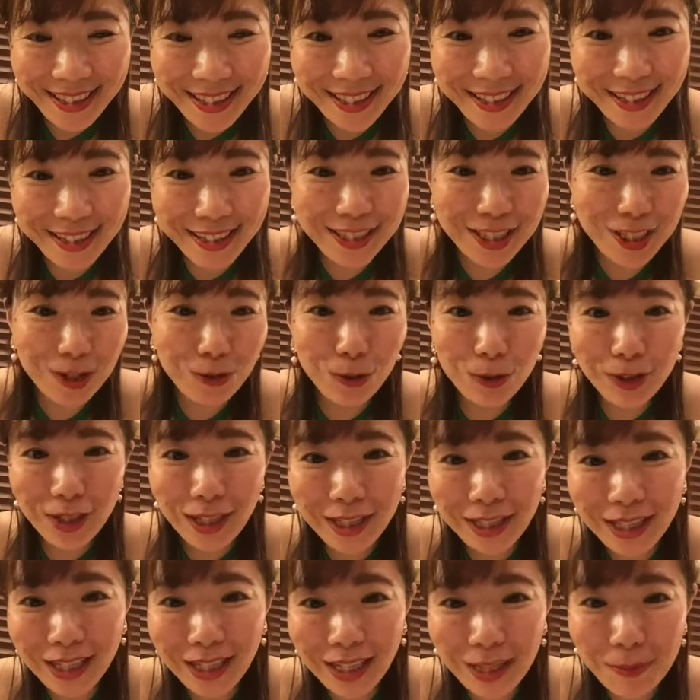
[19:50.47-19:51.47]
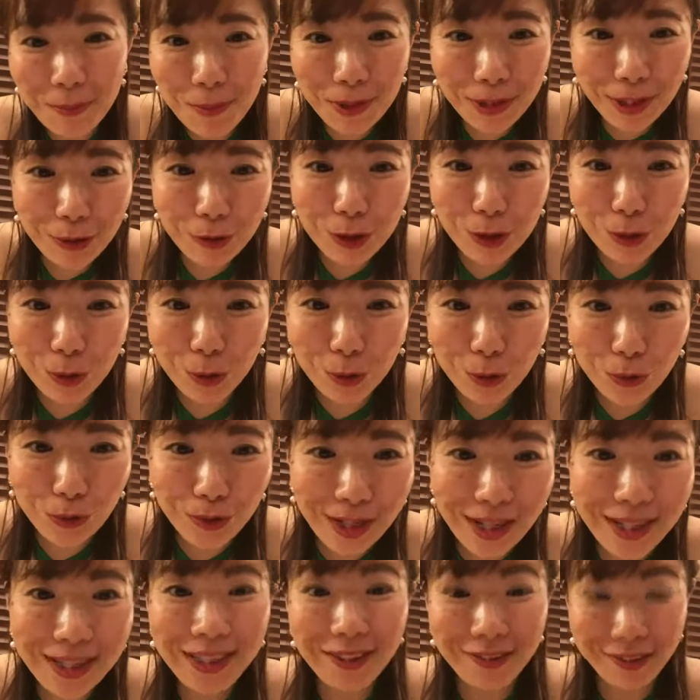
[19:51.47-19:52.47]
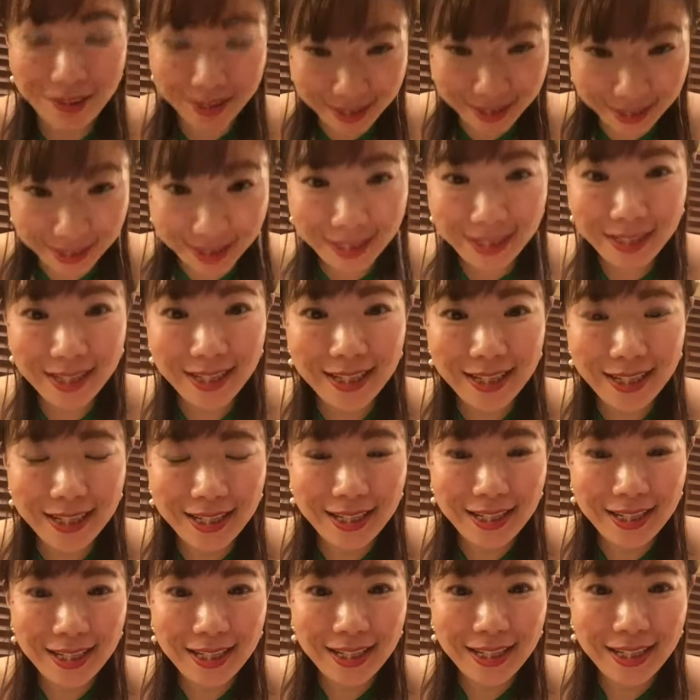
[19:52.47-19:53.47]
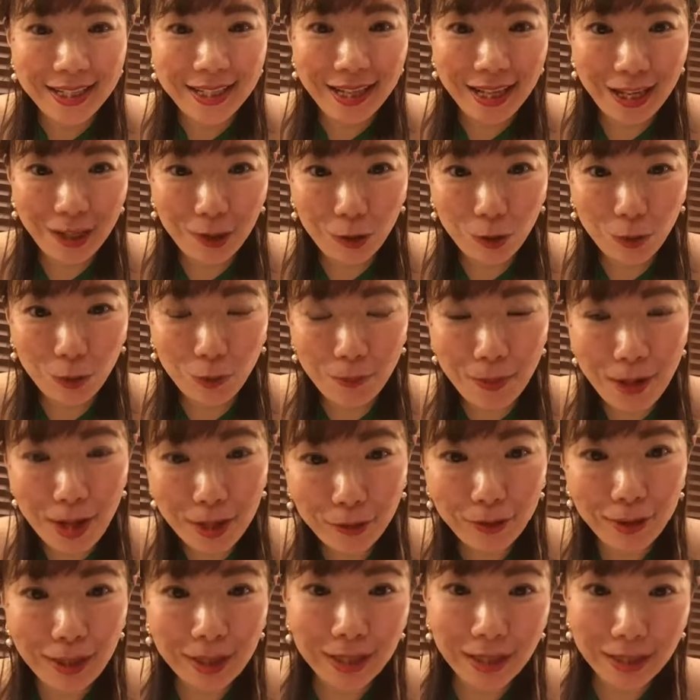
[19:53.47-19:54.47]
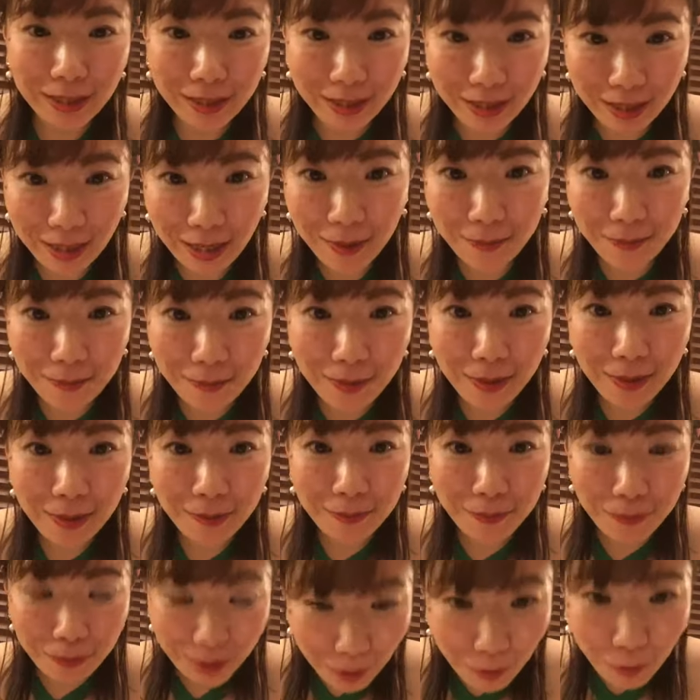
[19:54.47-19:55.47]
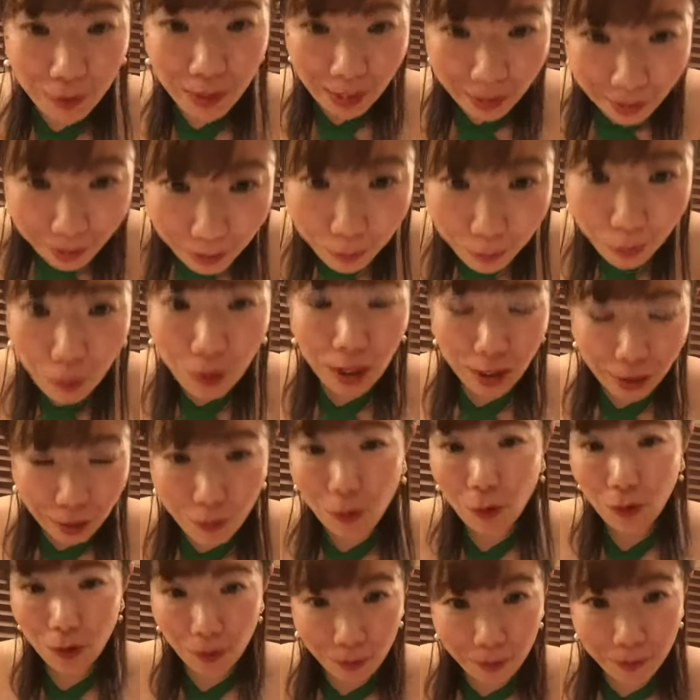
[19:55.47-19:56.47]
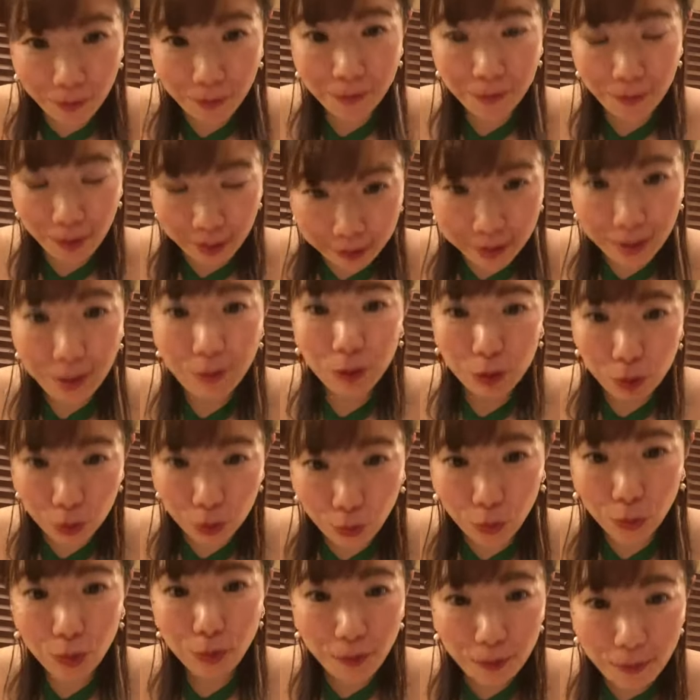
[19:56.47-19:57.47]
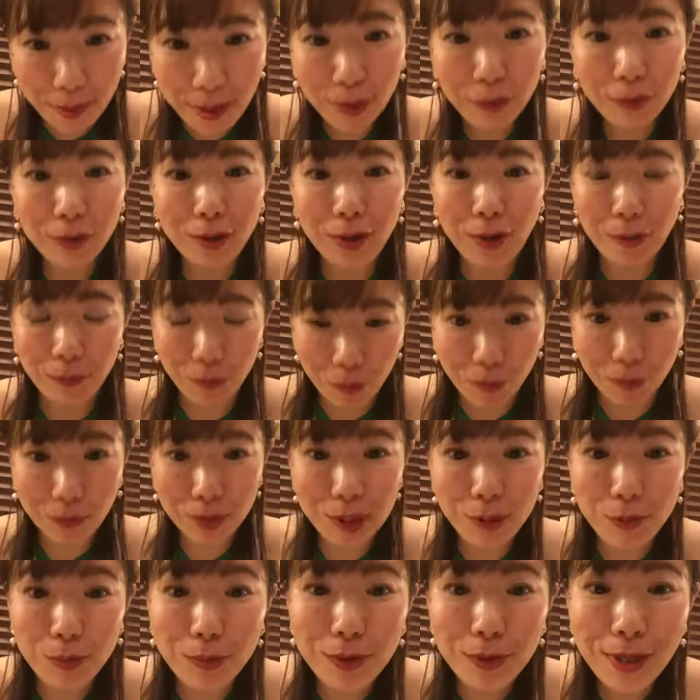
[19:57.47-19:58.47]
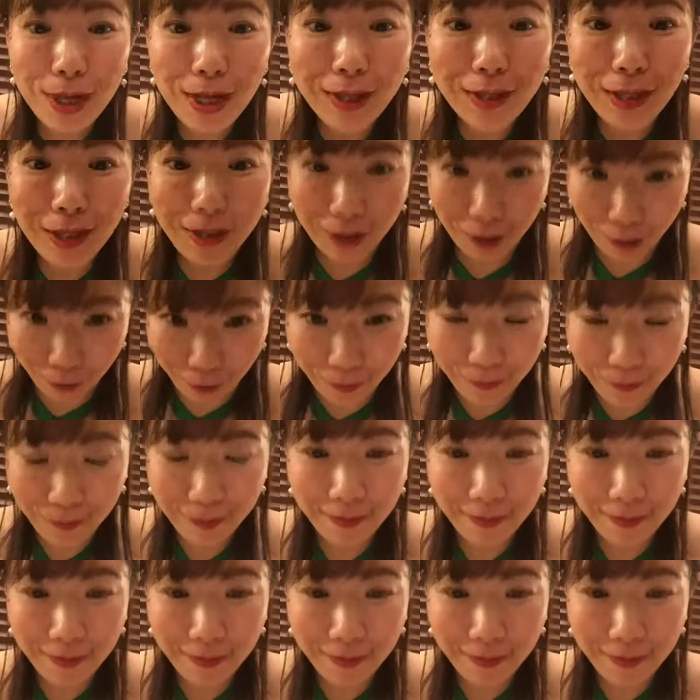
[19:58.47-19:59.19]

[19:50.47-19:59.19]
だから仕事だったら今までの仕事に飽きてるし、えっと、パートナーだったらでも何にもかにも、まあ、全部仕事もパートナーも自分に飽きてんだよ